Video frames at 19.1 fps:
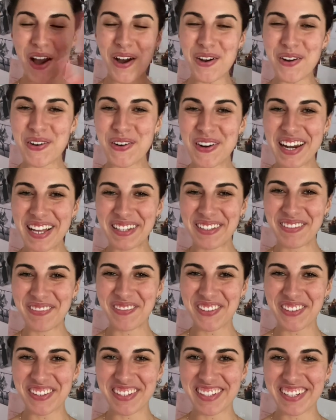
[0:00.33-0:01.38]
Hola oh, tout le
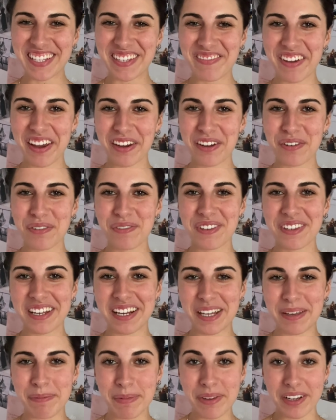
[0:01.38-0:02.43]
monde, j'espère que vous
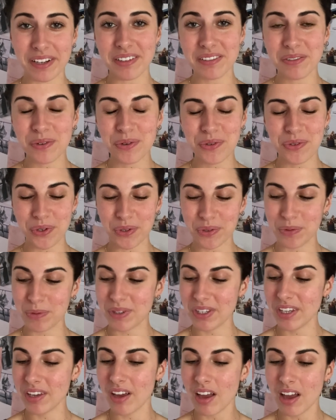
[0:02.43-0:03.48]
allez bien.
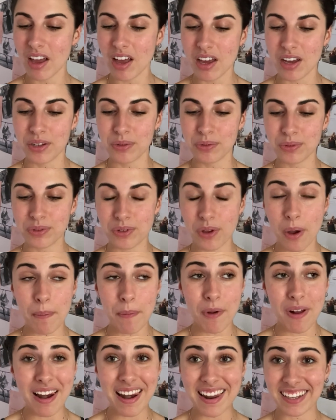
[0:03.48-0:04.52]
Aujourd'hui, nous
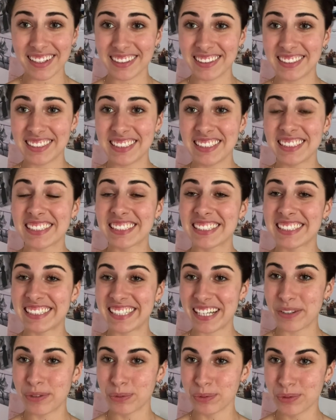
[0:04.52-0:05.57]
sommes lundi
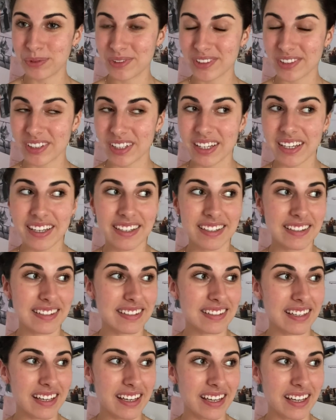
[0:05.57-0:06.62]
16 août.
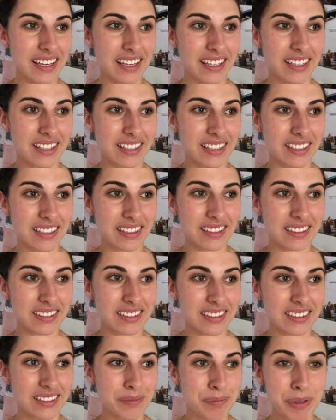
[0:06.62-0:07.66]
C'est
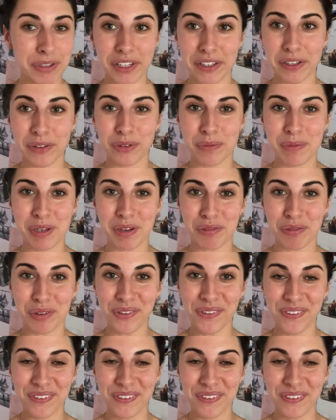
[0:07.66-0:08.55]
ma dernière semaine en France.